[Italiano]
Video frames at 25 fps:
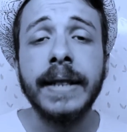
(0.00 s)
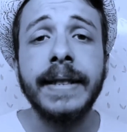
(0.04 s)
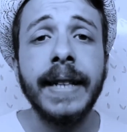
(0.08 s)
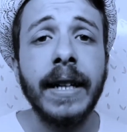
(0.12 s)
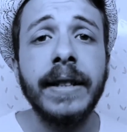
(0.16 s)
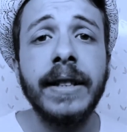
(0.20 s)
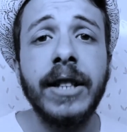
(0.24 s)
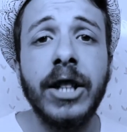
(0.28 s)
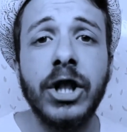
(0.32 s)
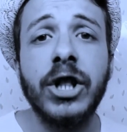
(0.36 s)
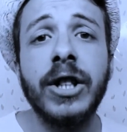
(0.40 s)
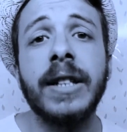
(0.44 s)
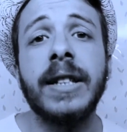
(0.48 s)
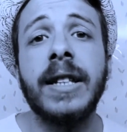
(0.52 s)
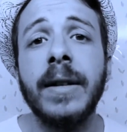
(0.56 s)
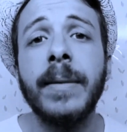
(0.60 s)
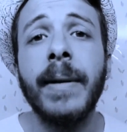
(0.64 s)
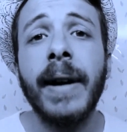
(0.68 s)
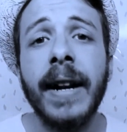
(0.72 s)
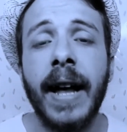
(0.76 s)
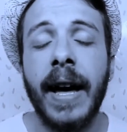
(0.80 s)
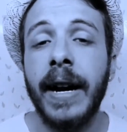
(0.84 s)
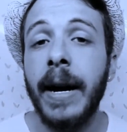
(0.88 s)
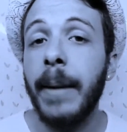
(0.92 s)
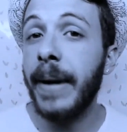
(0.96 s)
se dici che devi
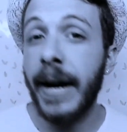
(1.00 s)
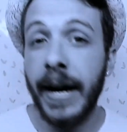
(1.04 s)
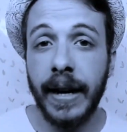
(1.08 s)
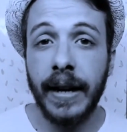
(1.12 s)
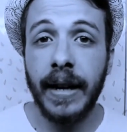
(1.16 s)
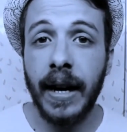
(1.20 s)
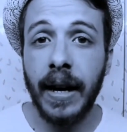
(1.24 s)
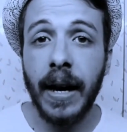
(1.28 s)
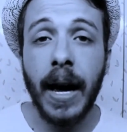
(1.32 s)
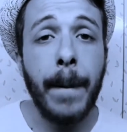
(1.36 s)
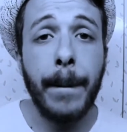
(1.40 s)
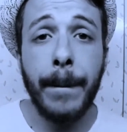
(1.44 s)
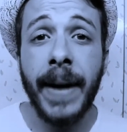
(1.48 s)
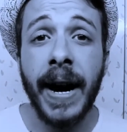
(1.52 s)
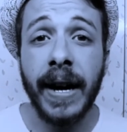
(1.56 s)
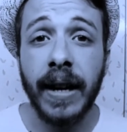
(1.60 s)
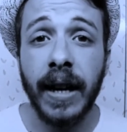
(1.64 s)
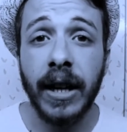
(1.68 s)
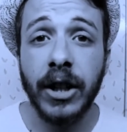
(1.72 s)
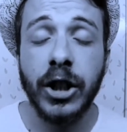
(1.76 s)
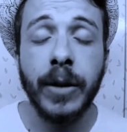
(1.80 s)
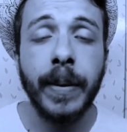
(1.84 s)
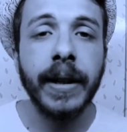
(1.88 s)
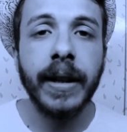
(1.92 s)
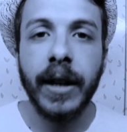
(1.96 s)
parlare, parla e
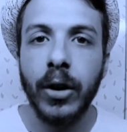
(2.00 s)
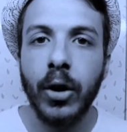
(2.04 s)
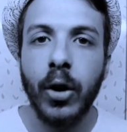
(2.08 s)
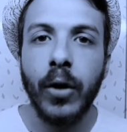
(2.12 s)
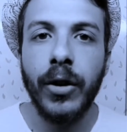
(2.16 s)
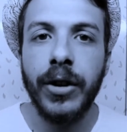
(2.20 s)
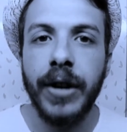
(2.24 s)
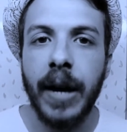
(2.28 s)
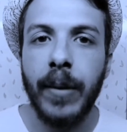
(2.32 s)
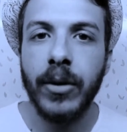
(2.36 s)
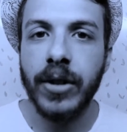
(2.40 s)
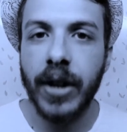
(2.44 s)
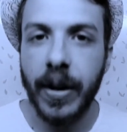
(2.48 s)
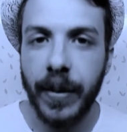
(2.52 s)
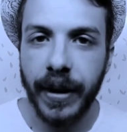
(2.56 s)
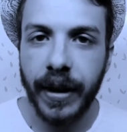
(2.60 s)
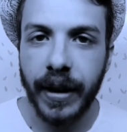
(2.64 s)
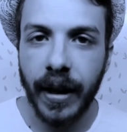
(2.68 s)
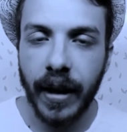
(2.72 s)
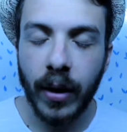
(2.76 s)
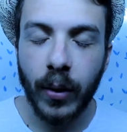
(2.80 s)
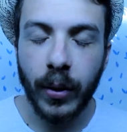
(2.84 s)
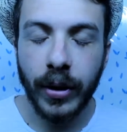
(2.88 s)
parlaci perché noi vogliamo sapere.